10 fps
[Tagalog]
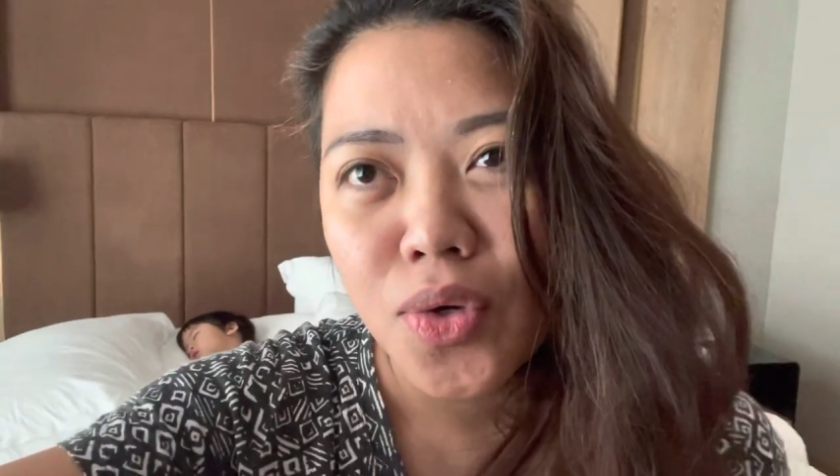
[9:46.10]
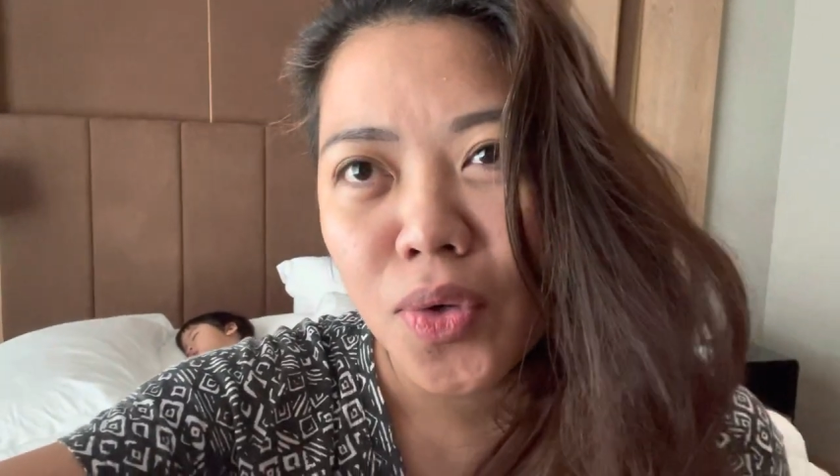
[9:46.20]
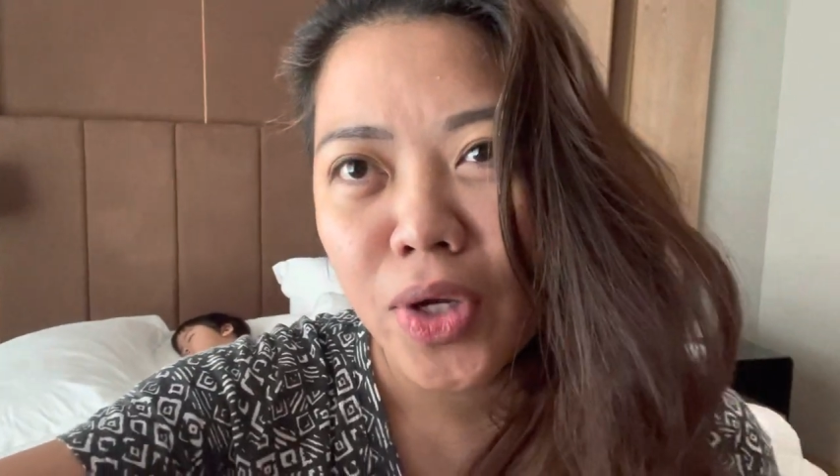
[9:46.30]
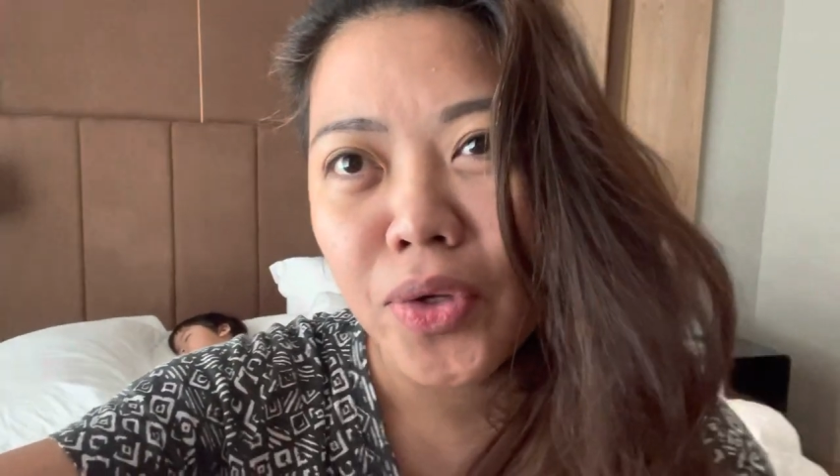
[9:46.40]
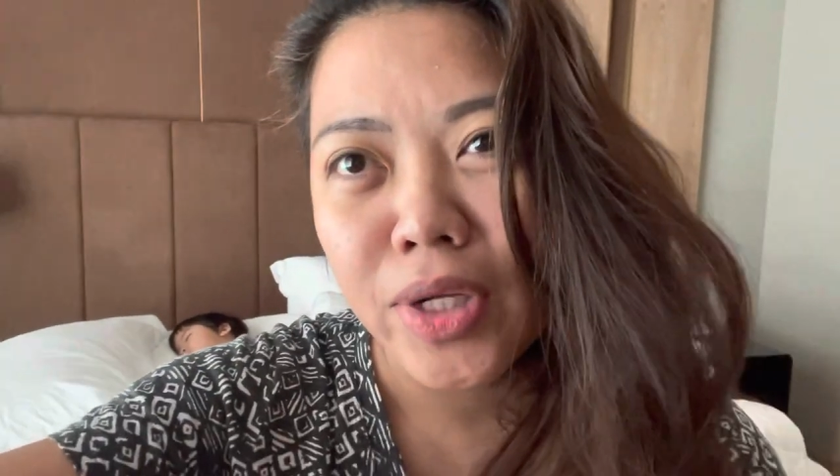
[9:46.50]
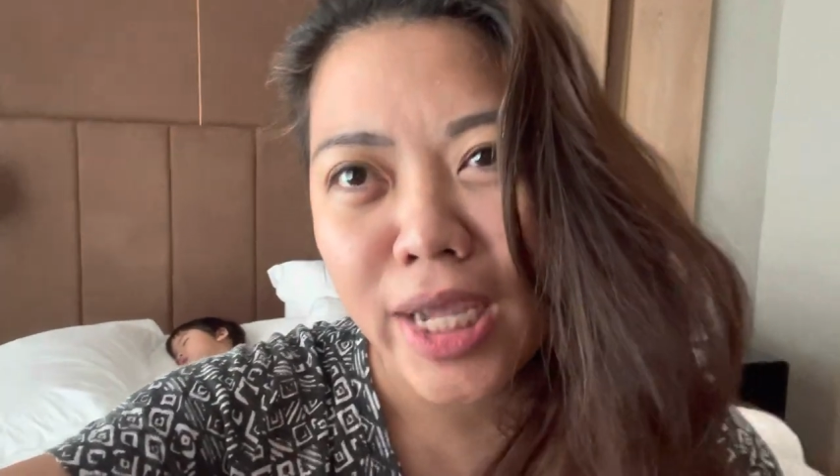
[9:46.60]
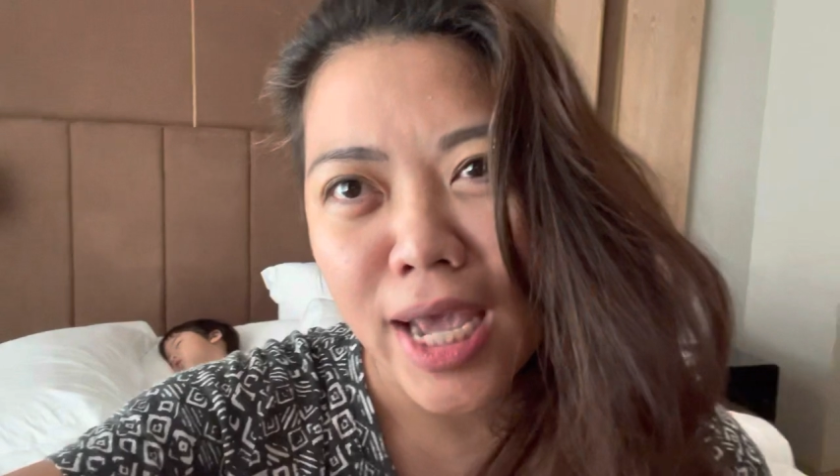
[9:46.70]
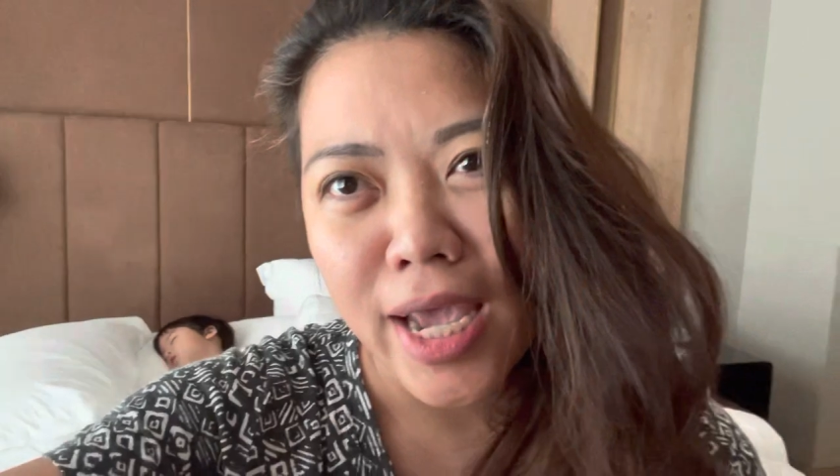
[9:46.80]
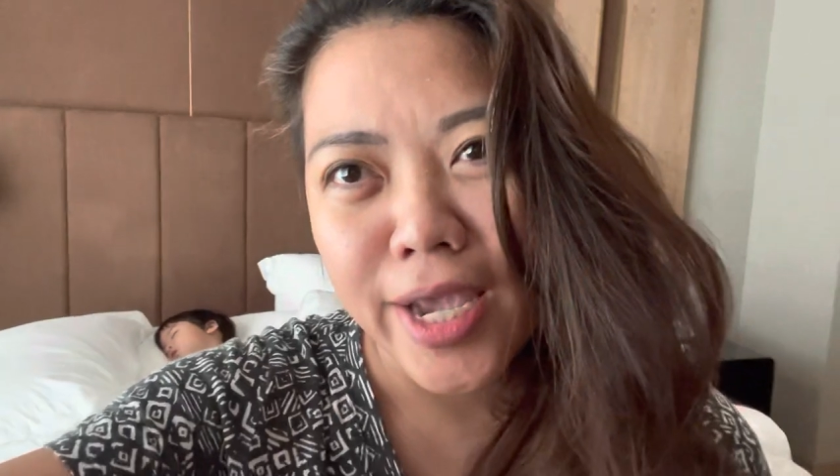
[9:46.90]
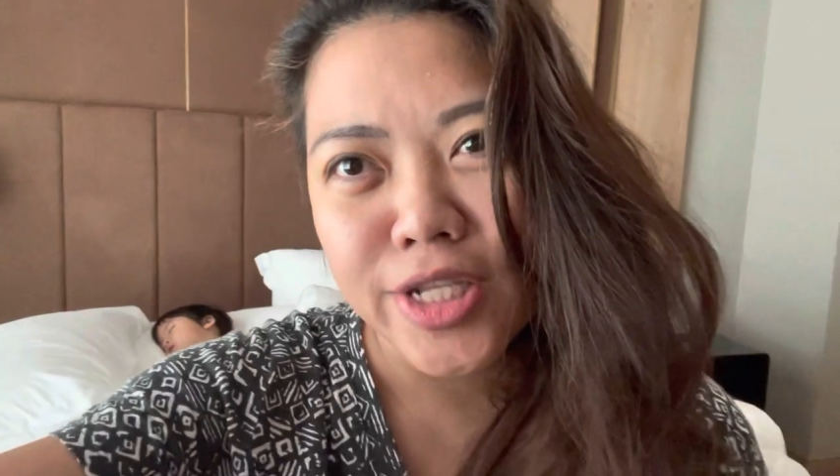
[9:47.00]
ayun
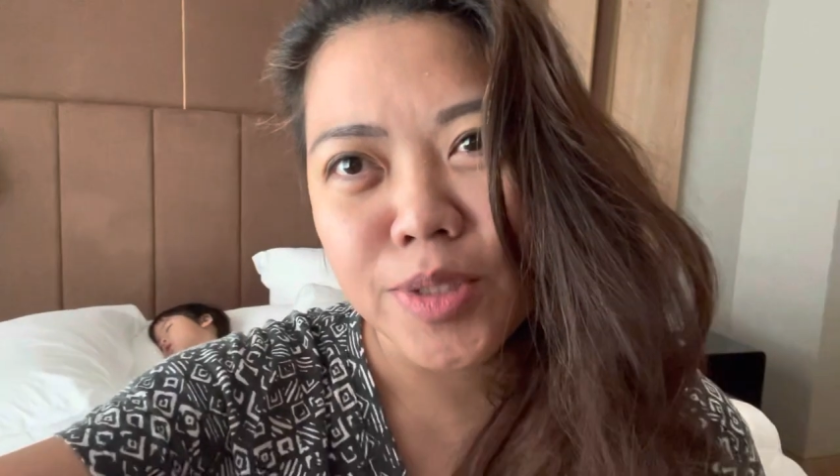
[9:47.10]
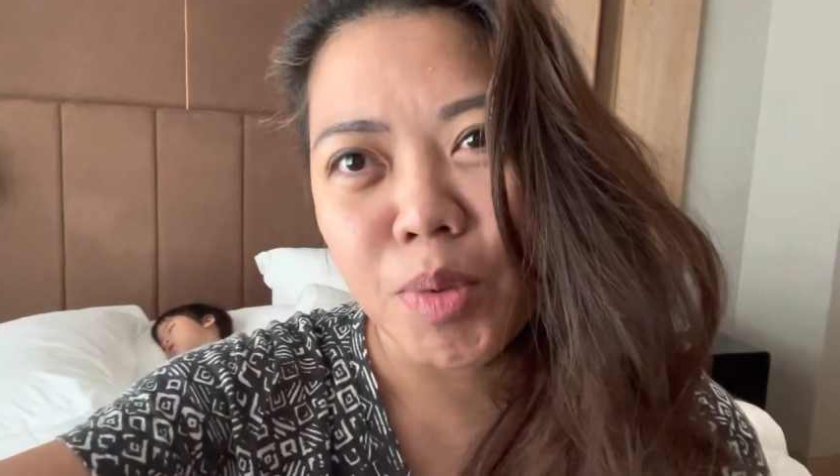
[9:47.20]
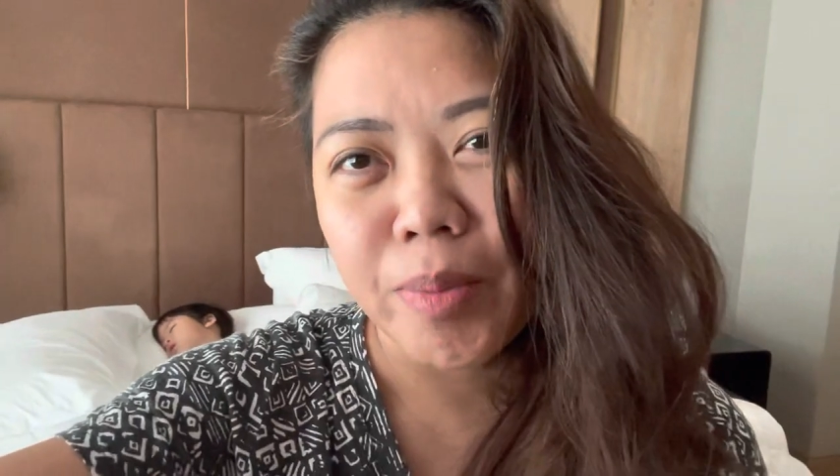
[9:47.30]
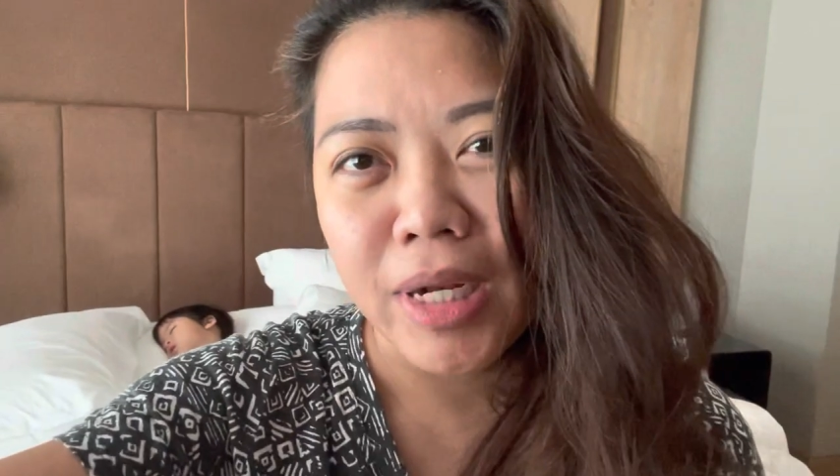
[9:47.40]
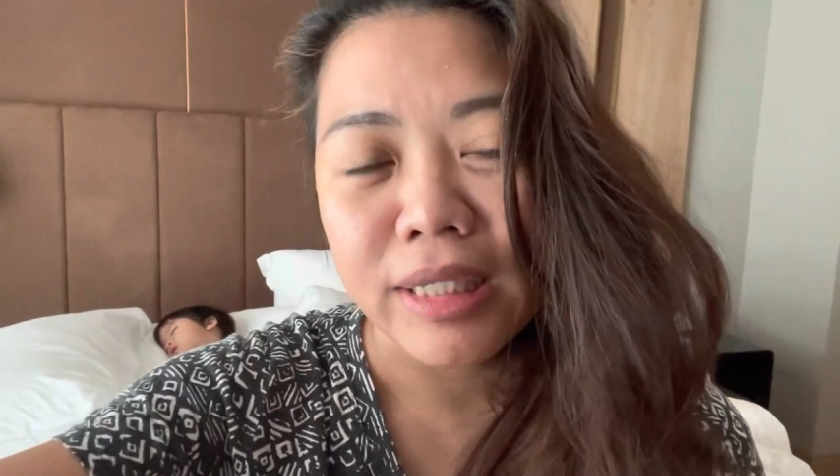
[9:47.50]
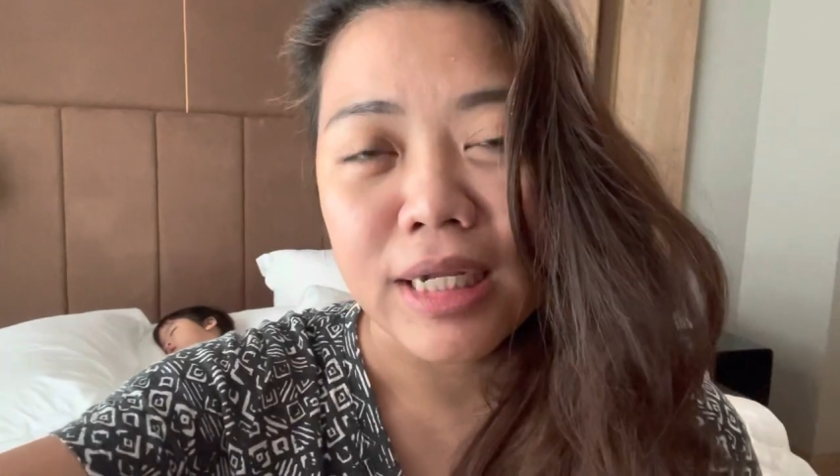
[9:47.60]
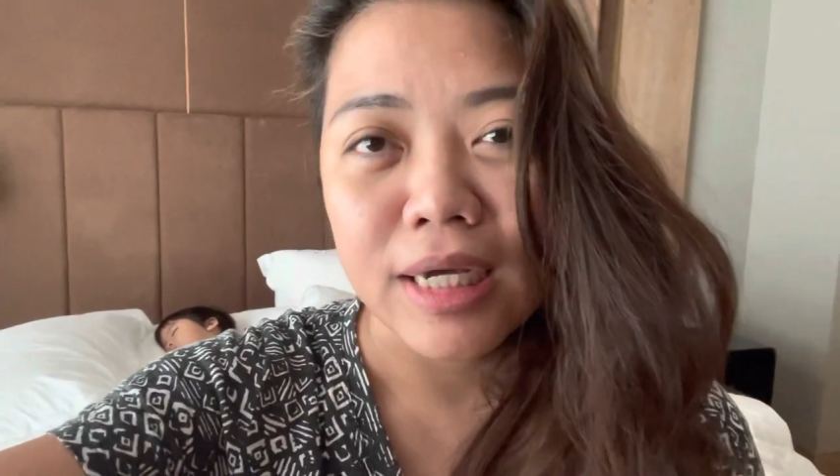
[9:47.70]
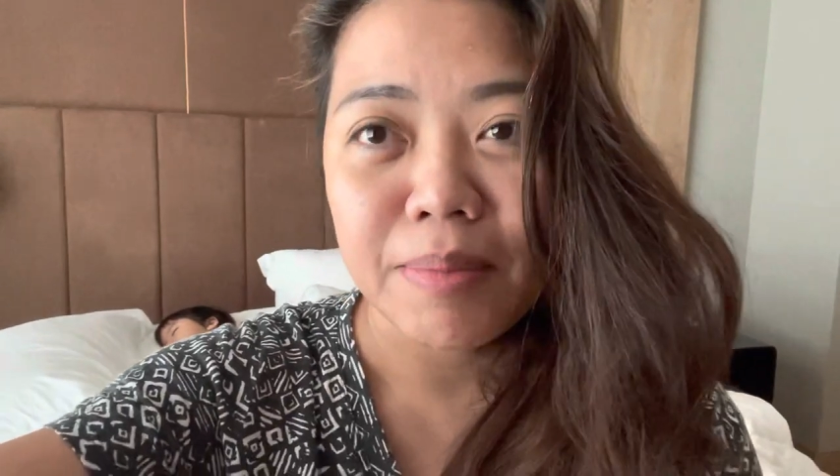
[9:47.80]
guys, bumalik na lang